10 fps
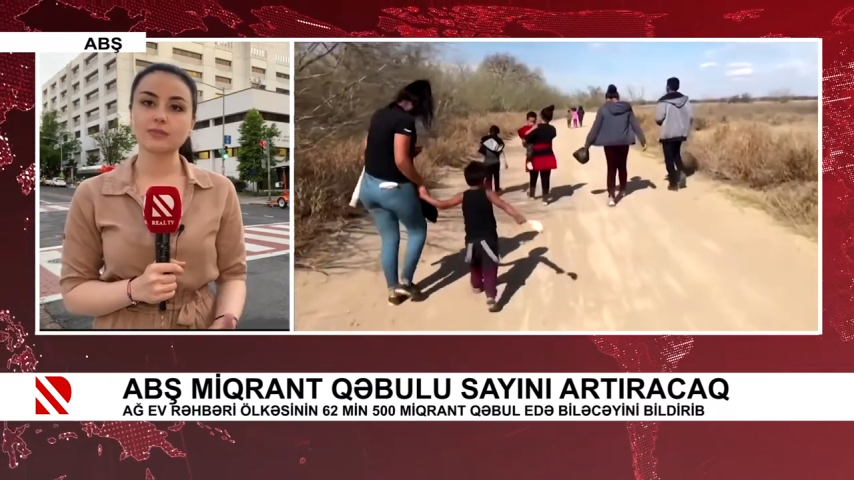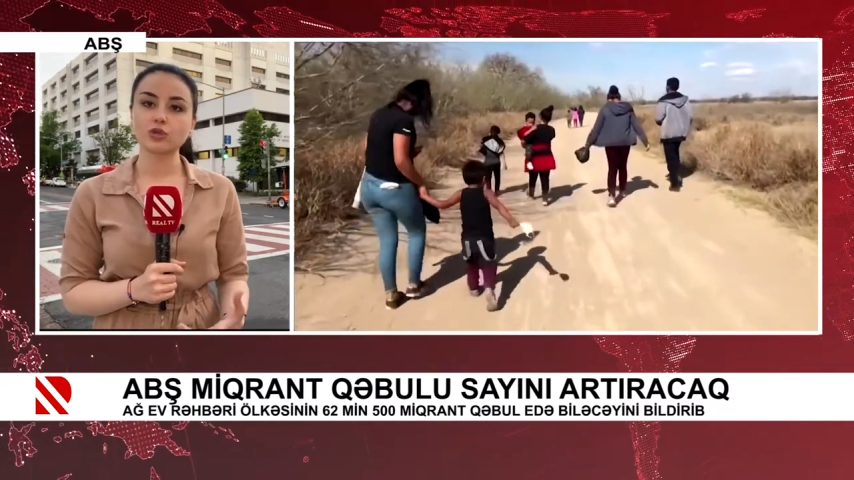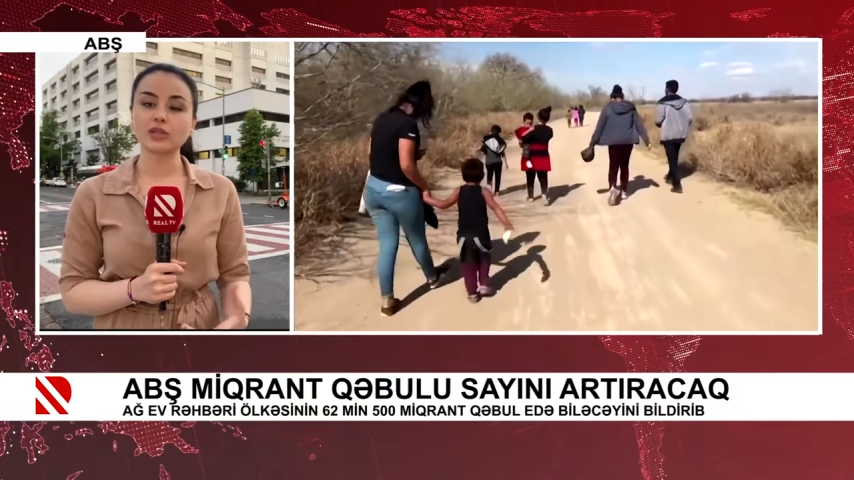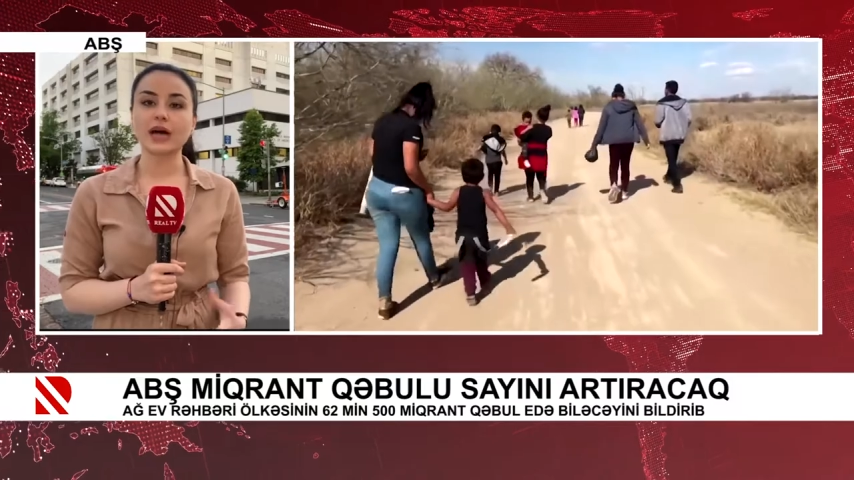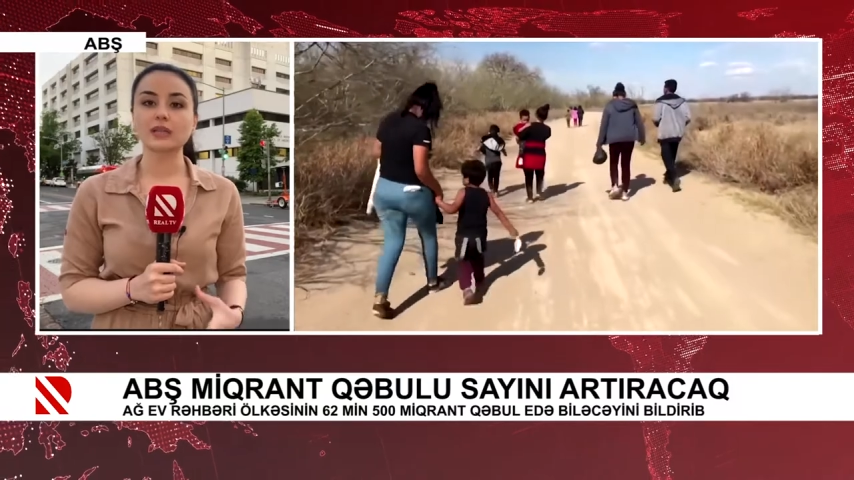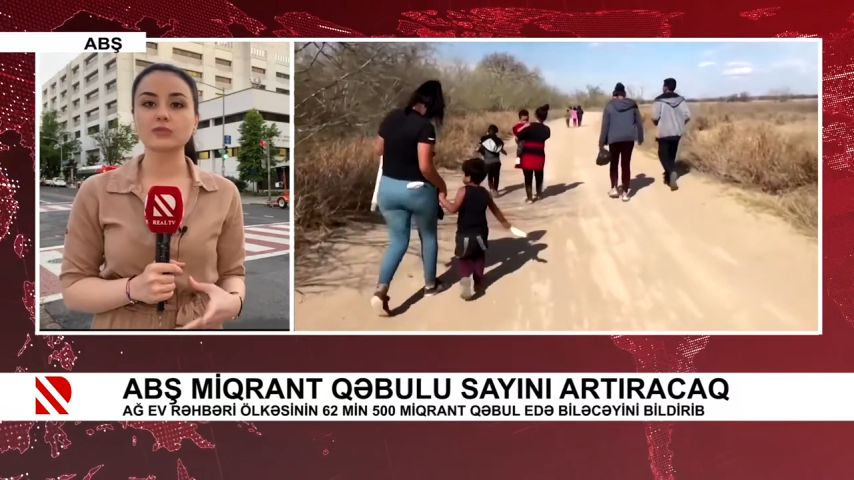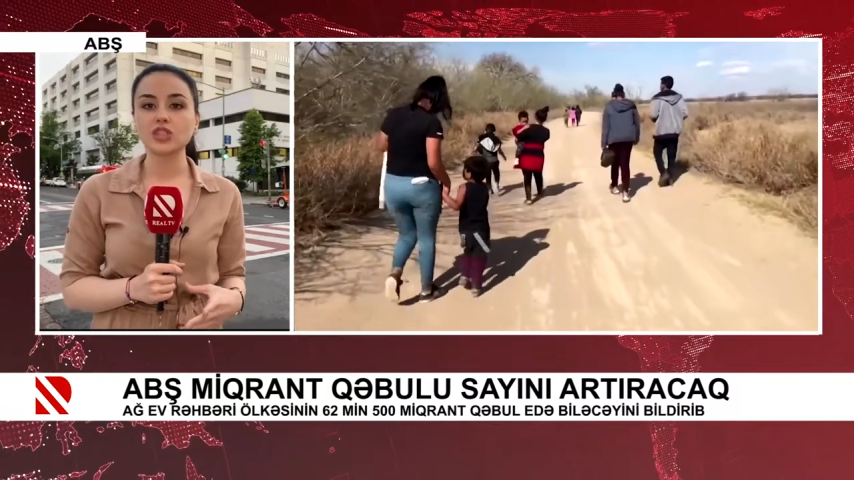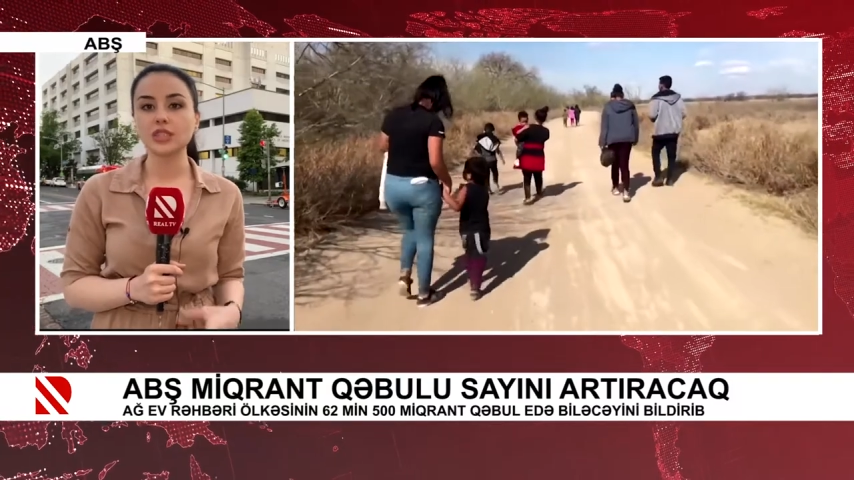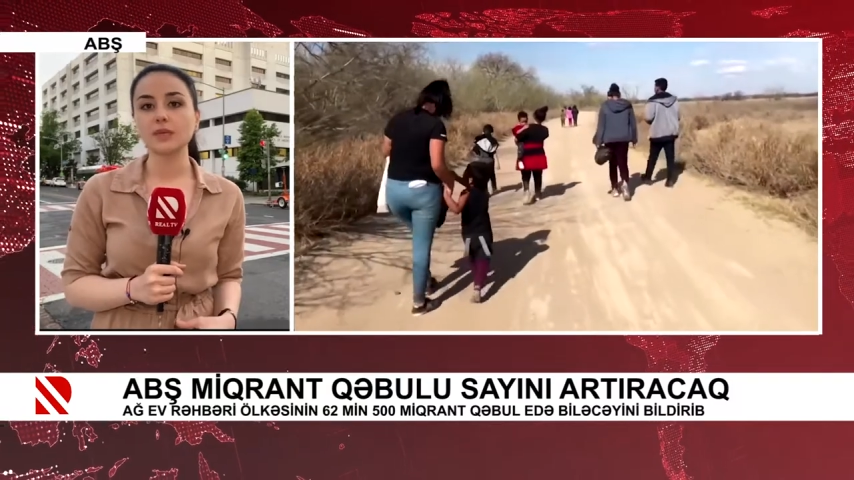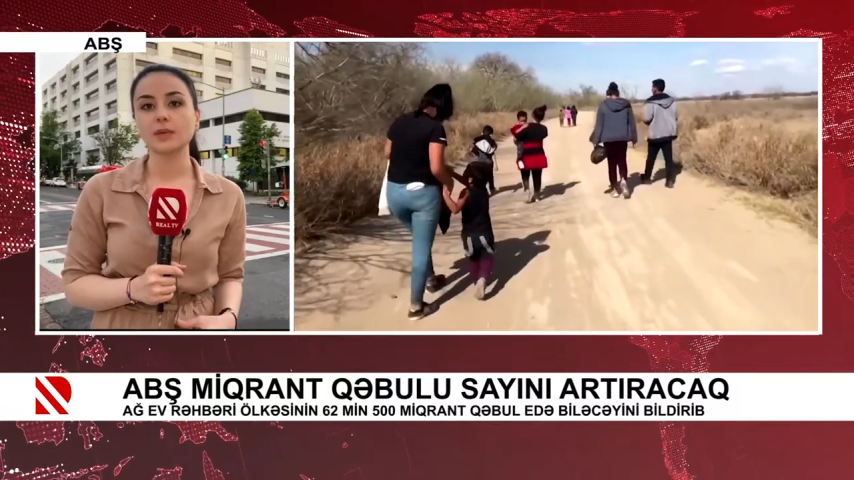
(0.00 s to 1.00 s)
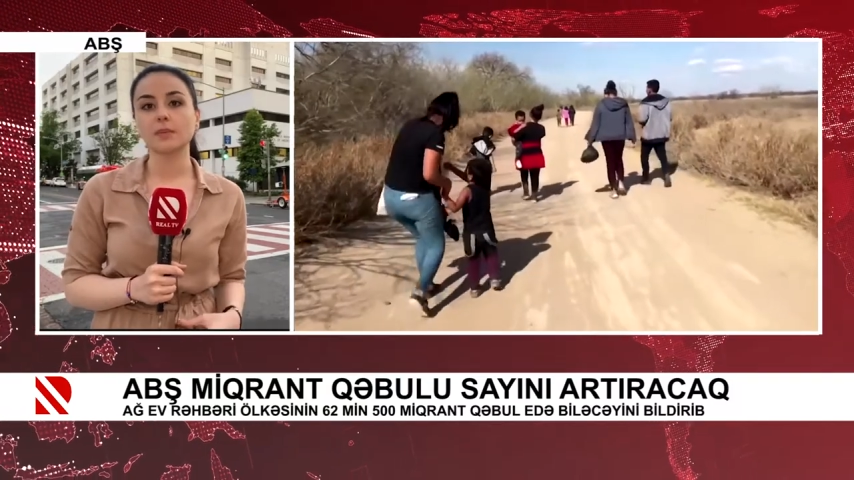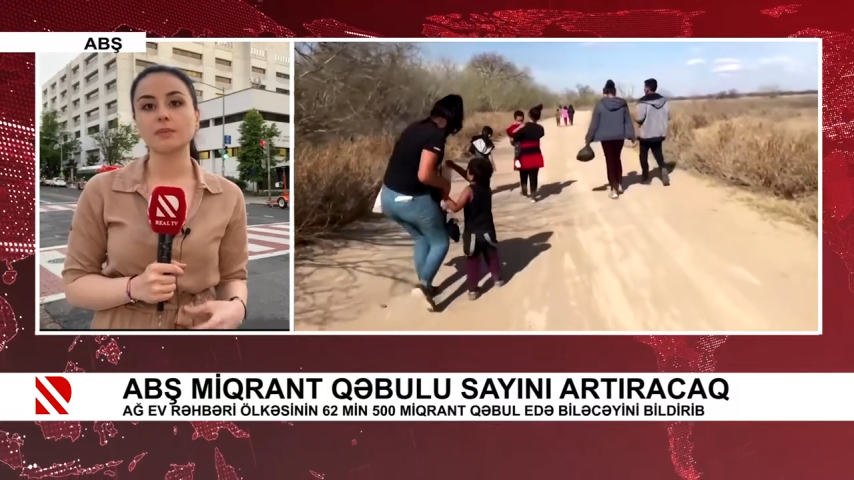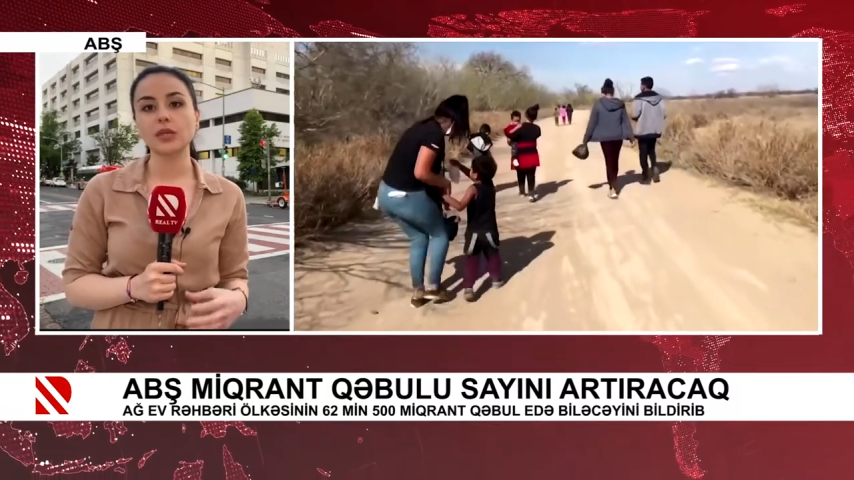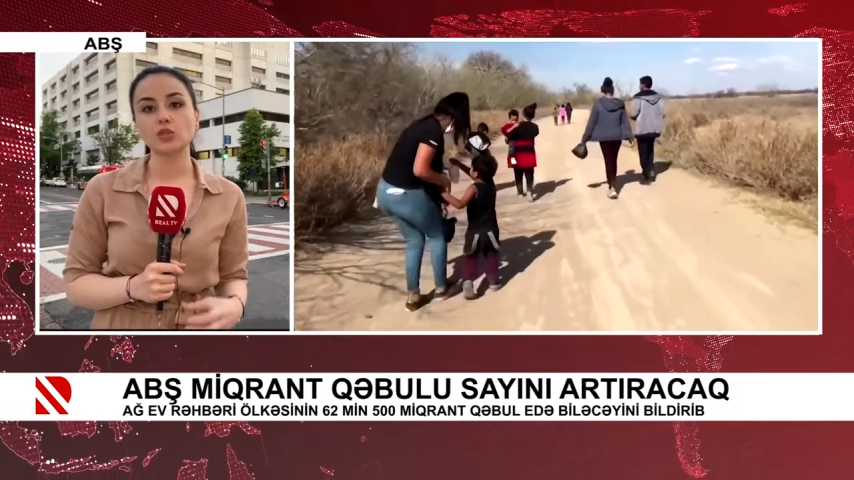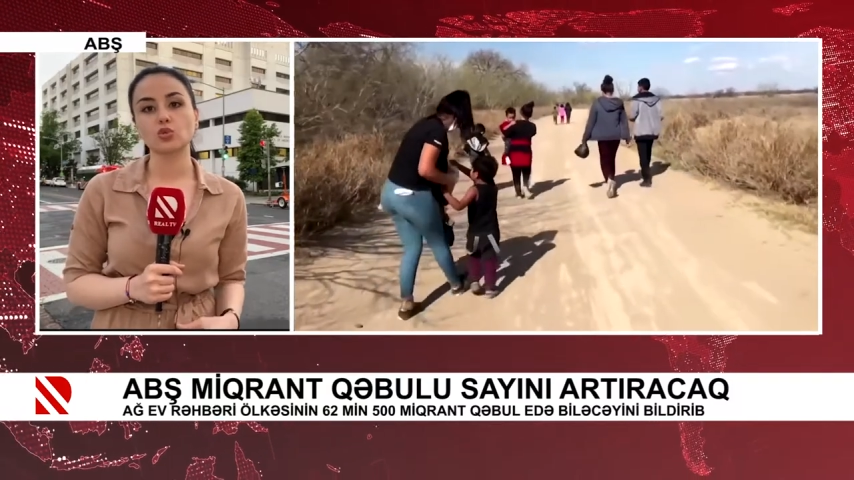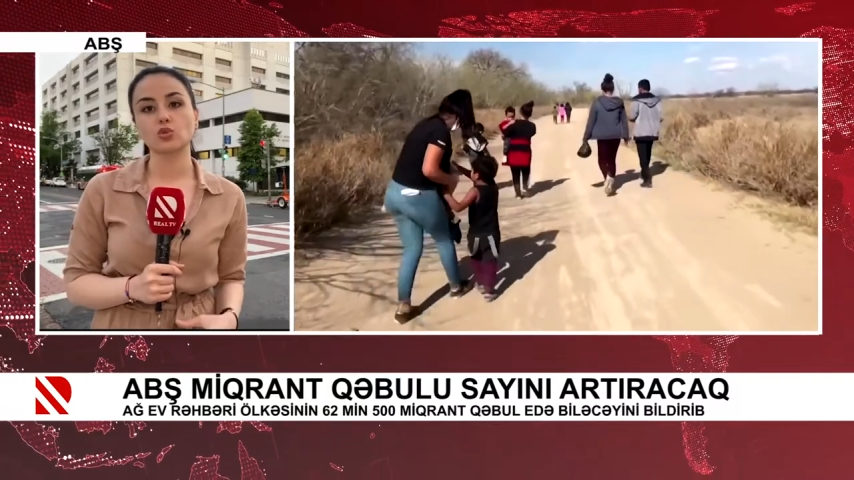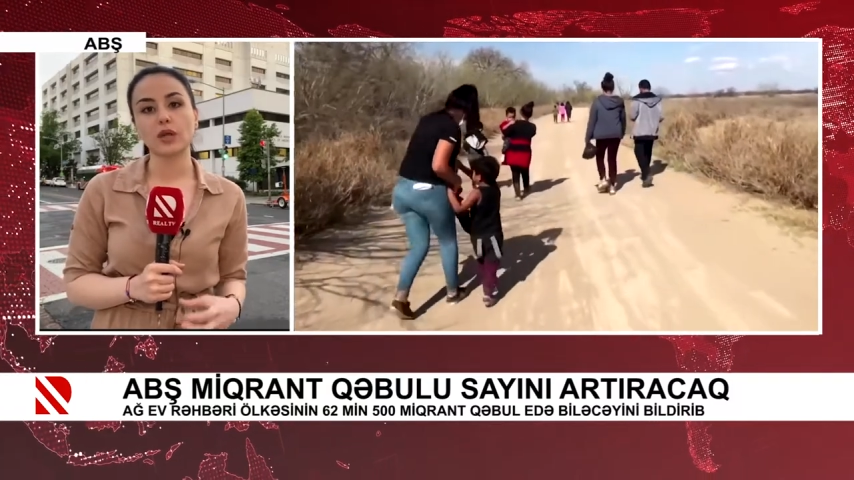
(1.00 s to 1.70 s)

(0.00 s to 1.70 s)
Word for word: Bu yıl 62.500